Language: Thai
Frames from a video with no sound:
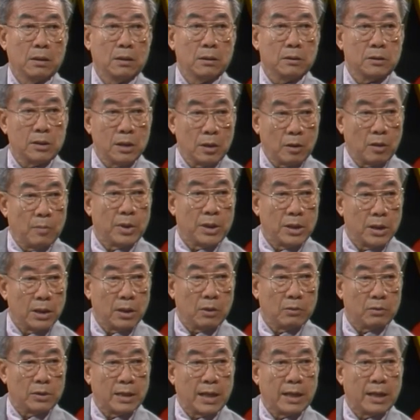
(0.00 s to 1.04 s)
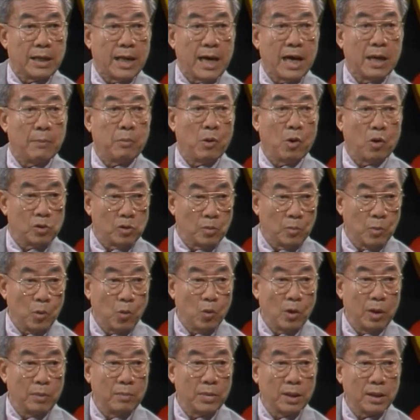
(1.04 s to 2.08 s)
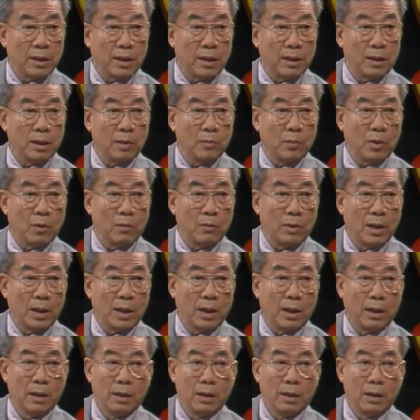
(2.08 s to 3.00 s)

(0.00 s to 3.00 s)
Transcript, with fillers: ซึ่งก็เป็นที่เข้าใจได้พอสมควรเหมือนกันที่บอกว่า